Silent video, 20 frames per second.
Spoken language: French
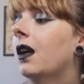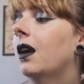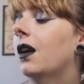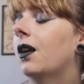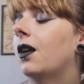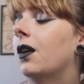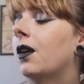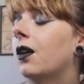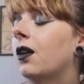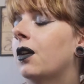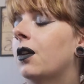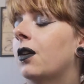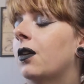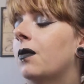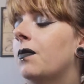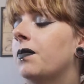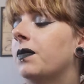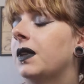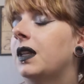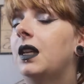
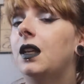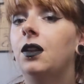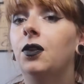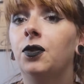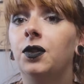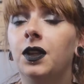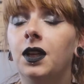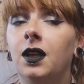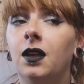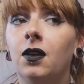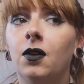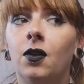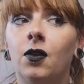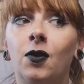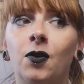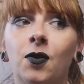euh, qui donnait euh,